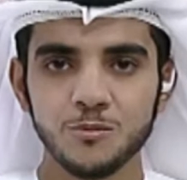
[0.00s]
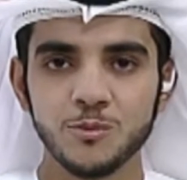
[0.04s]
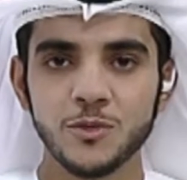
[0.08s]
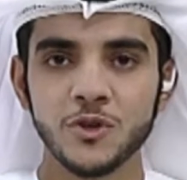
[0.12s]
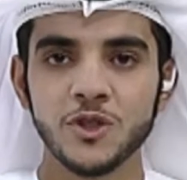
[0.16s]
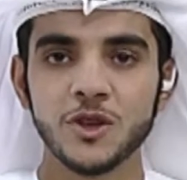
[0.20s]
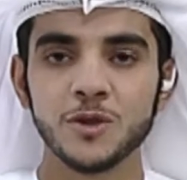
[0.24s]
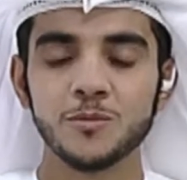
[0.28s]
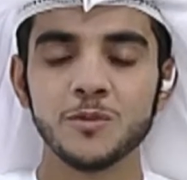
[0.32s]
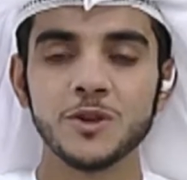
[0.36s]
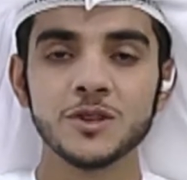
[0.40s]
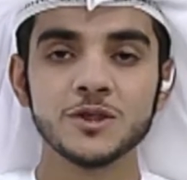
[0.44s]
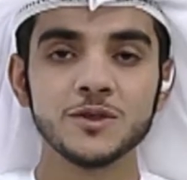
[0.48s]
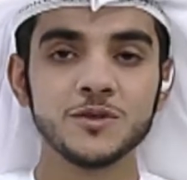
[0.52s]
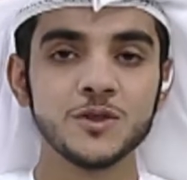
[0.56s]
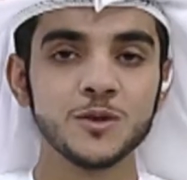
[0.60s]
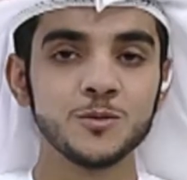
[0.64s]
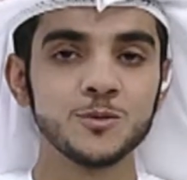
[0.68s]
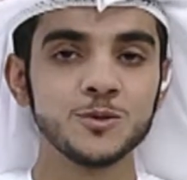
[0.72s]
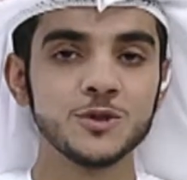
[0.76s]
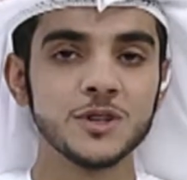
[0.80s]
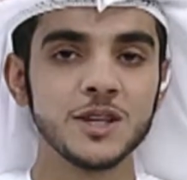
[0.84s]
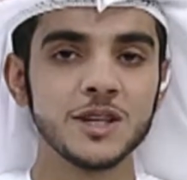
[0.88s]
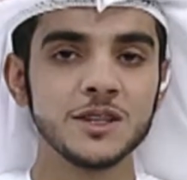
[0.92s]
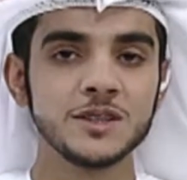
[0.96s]
مثل ما شفنا
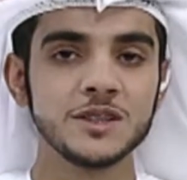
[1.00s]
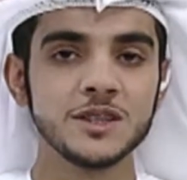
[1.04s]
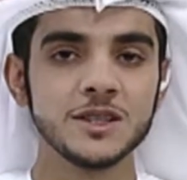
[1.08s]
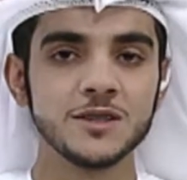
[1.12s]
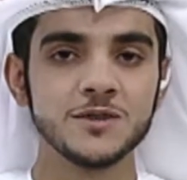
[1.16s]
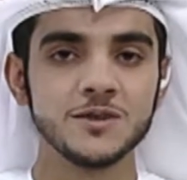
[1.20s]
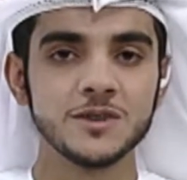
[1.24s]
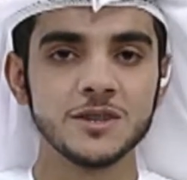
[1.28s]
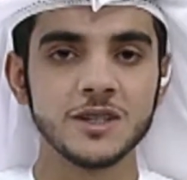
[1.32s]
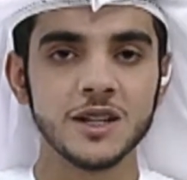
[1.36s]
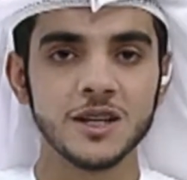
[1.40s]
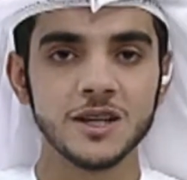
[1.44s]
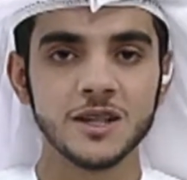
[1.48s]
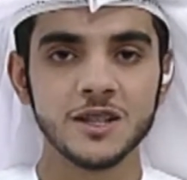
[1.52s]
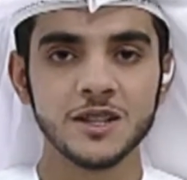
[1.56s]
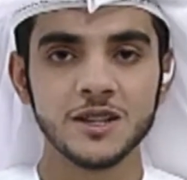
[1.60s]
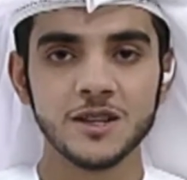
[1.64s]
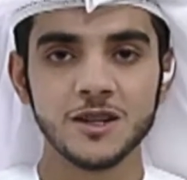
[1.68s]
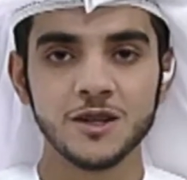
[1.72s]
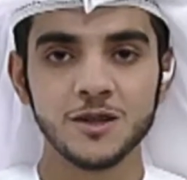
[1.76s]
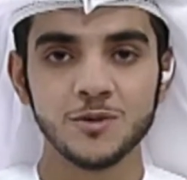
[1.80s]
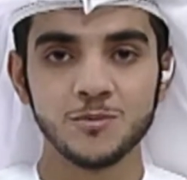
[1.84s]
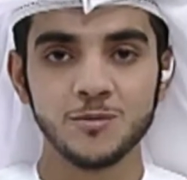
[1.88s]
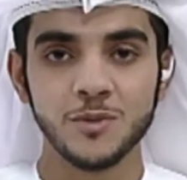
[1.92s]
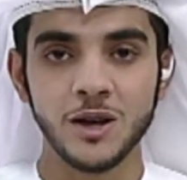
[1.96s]
مشاهدينا في
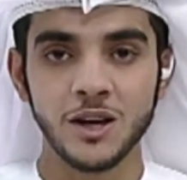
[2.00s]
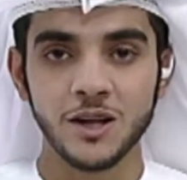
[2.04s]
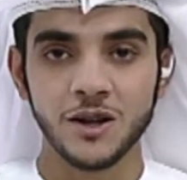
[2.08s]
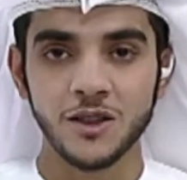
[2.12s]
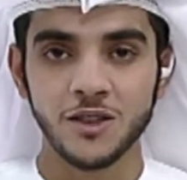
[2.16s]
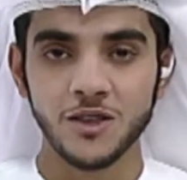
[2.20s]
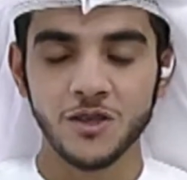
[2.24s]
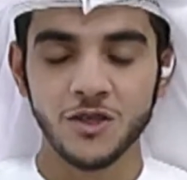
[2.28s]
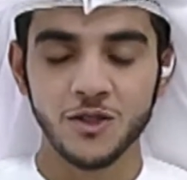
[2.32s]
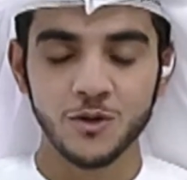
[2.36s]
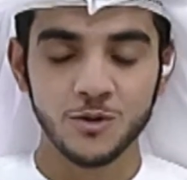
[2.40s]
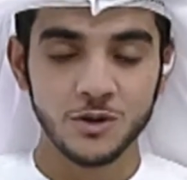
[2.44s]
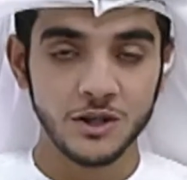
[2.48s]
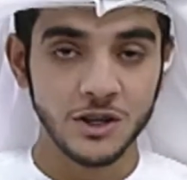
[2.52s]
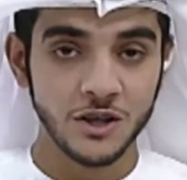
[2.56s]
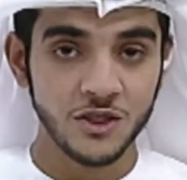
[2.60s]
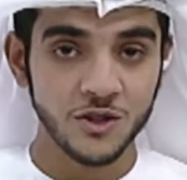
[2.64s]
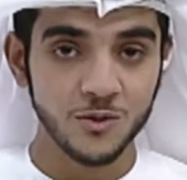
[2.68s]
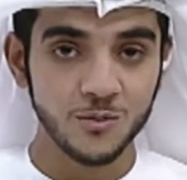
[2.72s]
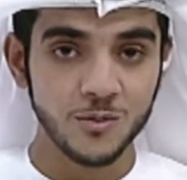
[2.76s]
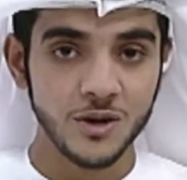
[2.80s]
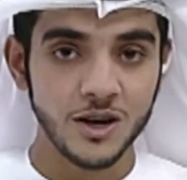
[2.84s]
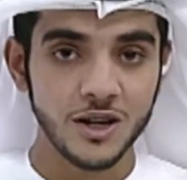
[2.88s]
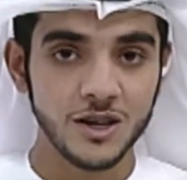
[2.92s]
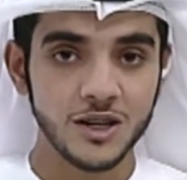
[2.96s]
التقرير المعرض
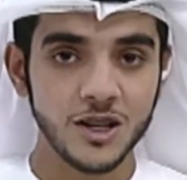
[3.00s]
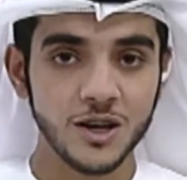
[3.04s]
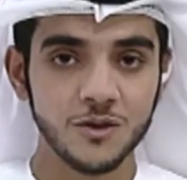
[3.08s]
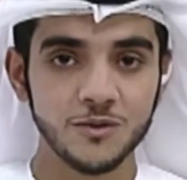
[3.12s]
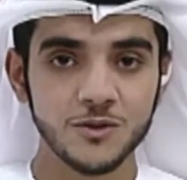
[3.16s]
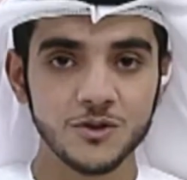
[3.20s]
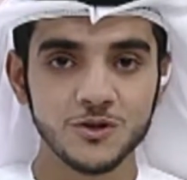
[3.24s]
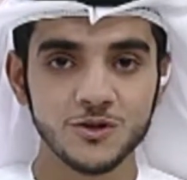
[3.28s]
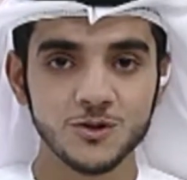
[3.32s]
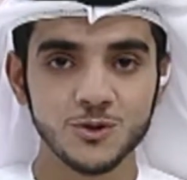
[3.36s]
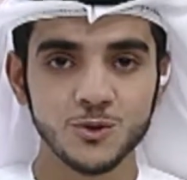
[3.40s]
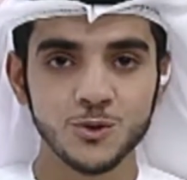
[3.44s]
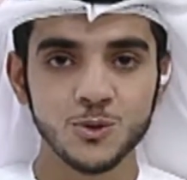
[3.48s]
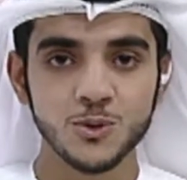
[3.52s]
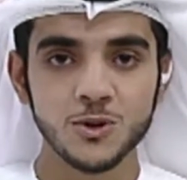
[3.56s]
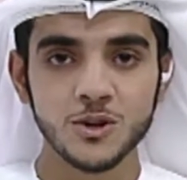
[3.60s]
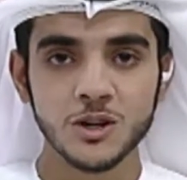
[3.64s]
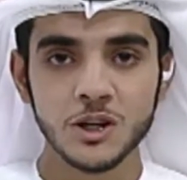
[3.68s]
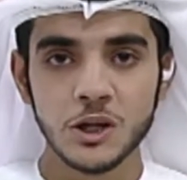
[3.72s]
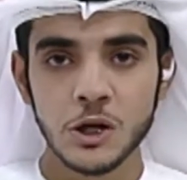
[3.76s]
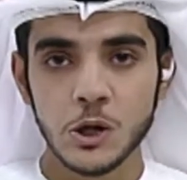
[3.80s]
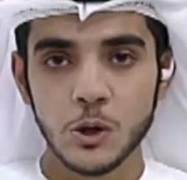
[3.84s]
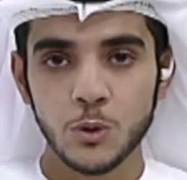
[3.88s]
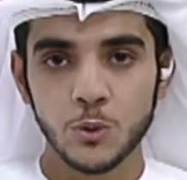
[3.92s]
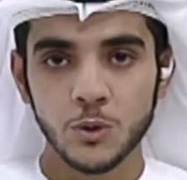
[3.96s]
يضم آلاف الزهور
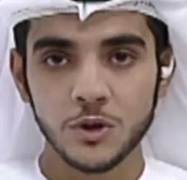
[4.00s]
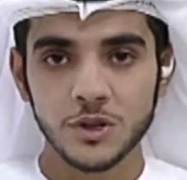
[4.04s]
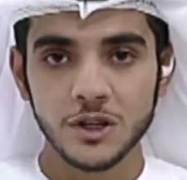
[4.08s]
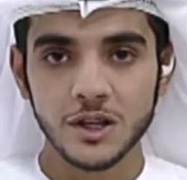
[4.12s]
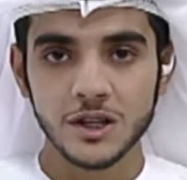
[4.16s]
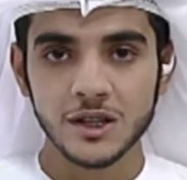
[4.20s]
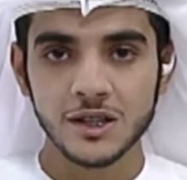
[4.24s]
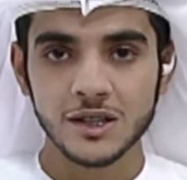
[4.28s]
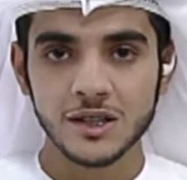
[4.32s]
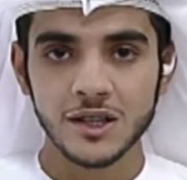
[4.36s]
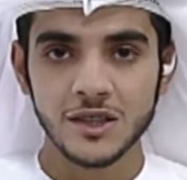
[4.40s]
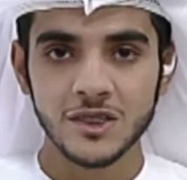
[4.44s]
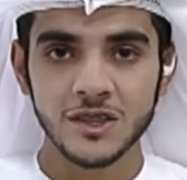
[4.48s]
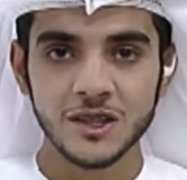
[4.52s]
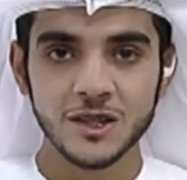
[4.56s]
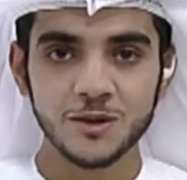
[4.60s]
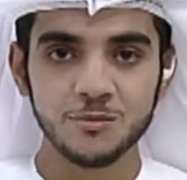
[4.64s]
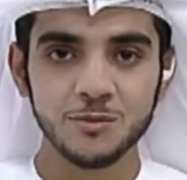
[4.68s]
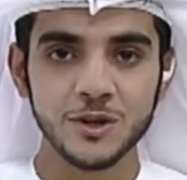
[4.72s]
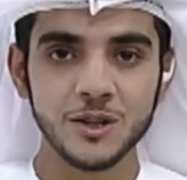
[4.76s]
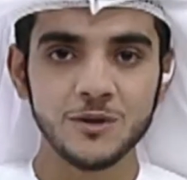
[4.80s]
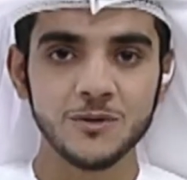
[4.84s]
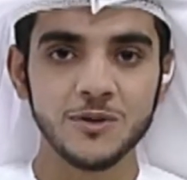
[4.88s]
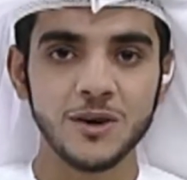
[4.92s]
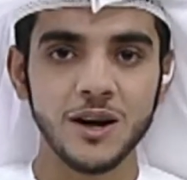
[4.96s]
وهناك الكثير
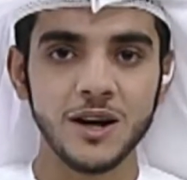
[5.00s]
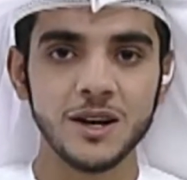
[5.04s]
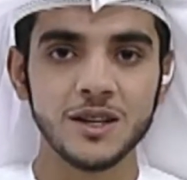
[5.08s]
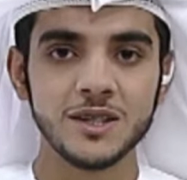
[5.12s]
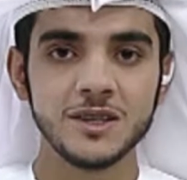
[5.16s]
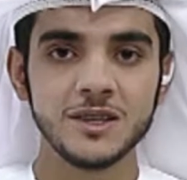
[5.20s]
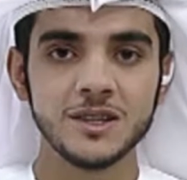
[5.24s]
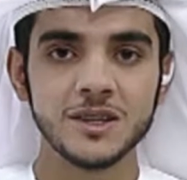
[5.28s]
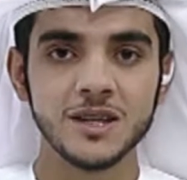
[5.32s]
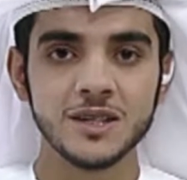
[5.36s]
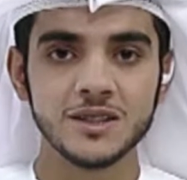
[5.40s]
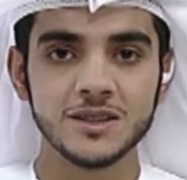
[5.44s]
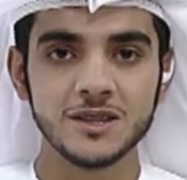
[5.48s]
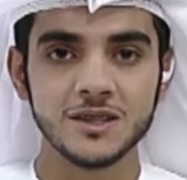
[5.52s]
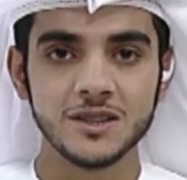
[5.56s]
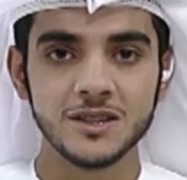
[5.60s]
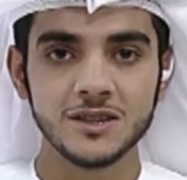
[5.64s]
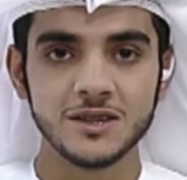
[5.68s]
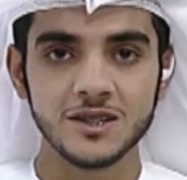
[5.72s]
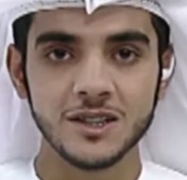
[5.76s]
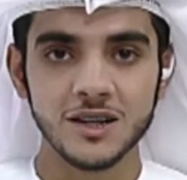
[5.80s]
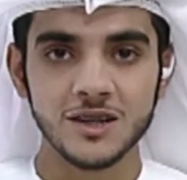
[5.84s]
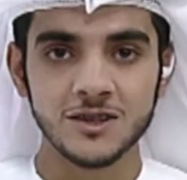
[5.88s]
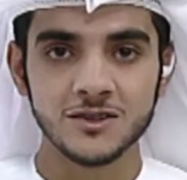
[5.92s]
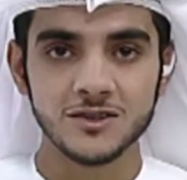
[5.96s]
من الفعاليات
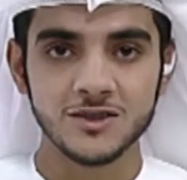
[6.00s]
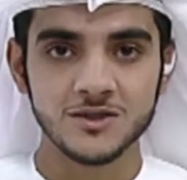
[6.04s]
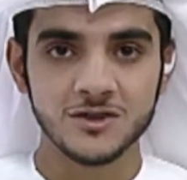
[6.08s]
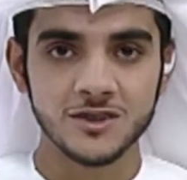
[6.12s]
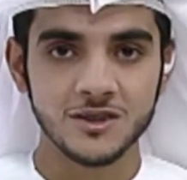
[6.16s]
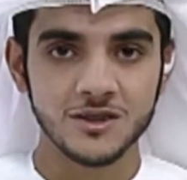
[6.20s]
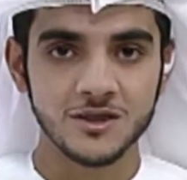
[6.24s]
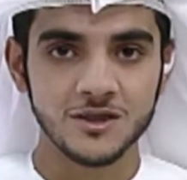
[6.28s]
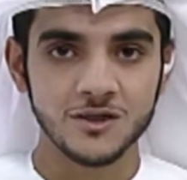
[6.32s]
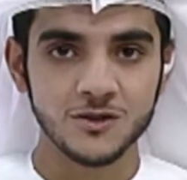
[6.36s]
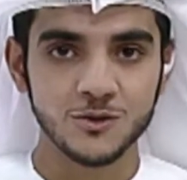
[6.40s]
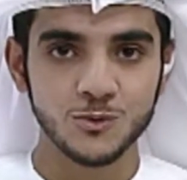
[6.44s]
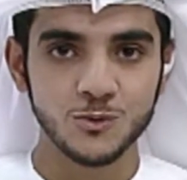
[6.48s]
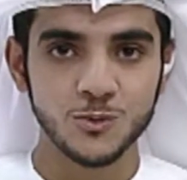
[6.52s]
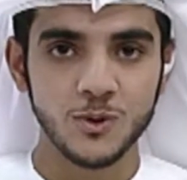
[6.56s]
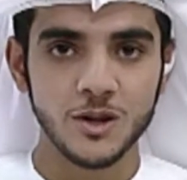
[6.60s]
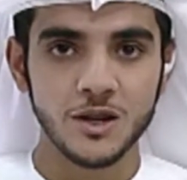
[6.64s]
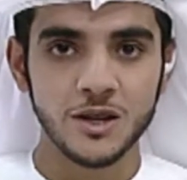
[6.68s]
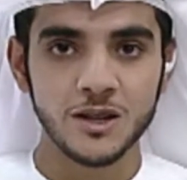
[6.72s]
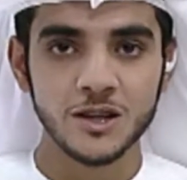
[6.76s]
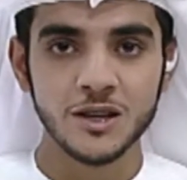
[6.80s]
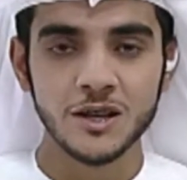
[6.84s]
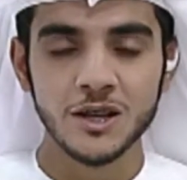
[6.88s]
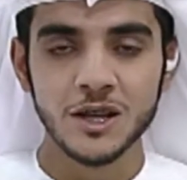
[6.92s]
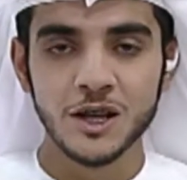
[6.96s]
التي خصصت
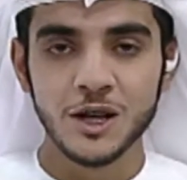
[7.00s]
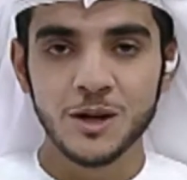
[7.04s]
لزواره